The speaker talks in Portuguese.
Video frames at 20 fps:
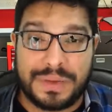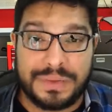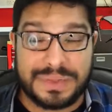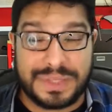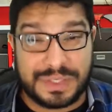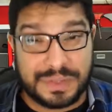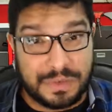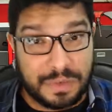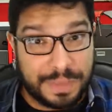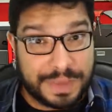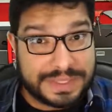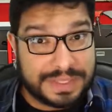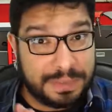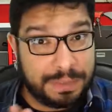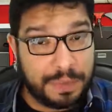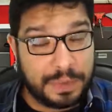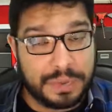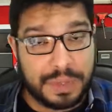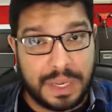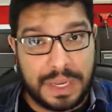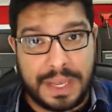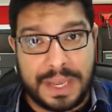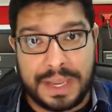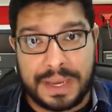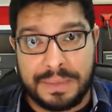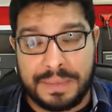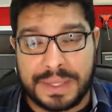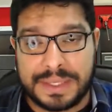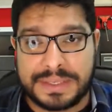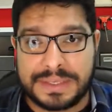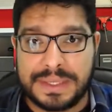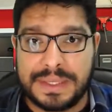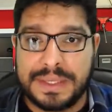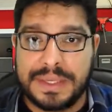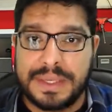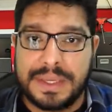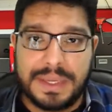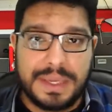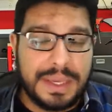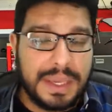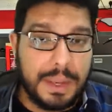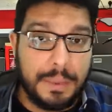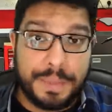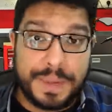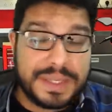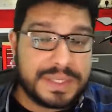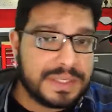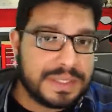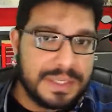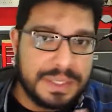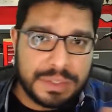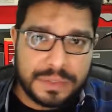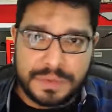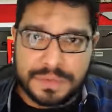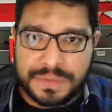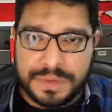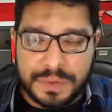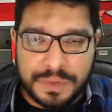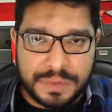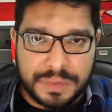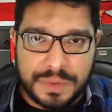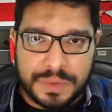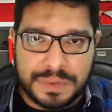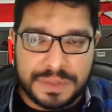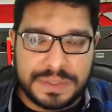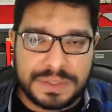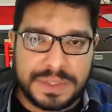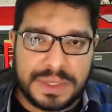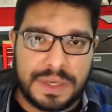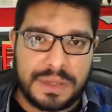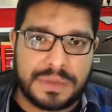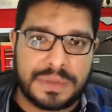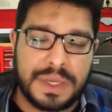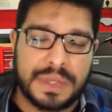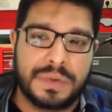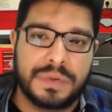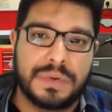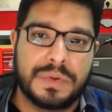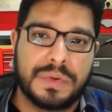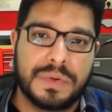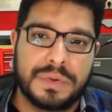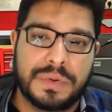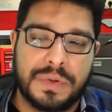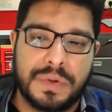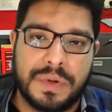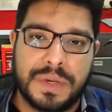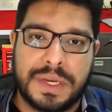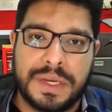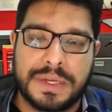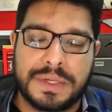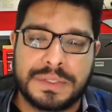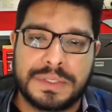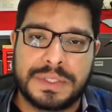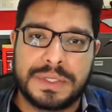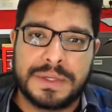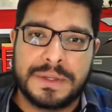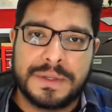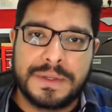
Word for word: Não sei se vou passar em Porto Alegre, mas eu preciso ver os meus inscritos aí do, do Rio Grande